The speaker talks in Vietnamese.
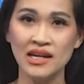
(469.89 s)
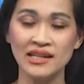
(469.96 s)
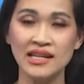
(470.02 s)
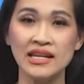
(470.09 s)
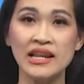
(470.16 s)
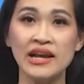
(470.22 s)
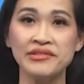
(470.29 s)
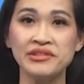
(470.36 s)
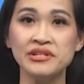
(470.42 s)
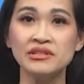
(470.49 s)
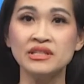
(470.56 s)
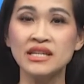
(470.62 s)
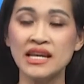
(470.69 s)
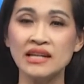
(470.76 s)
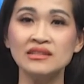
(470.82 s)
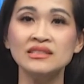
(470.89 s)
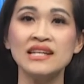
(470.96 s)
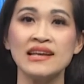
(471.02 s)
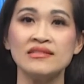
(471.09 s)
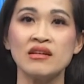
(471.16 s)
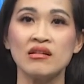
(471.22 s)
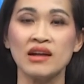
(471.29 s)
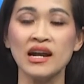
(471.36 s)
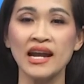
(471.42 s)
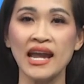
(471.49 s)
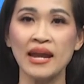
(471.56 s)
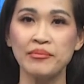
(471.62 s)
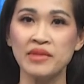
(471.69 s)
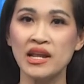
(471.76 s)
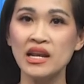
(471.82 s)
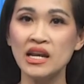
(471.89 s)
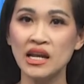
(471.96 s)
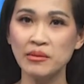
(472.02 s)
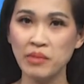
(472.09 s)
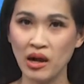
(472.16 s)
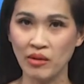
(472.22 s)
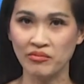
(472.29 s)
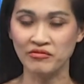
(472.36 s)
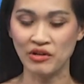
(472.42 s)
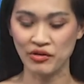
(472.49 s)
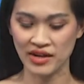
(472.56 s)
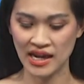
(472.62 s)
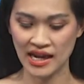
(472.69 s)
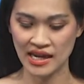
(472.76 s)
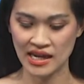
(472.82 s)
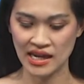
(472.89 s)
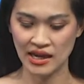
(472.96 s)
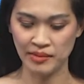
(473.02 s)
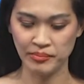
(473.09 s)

thì là dự kiến sẽ cho các em đến lớp học vào ngày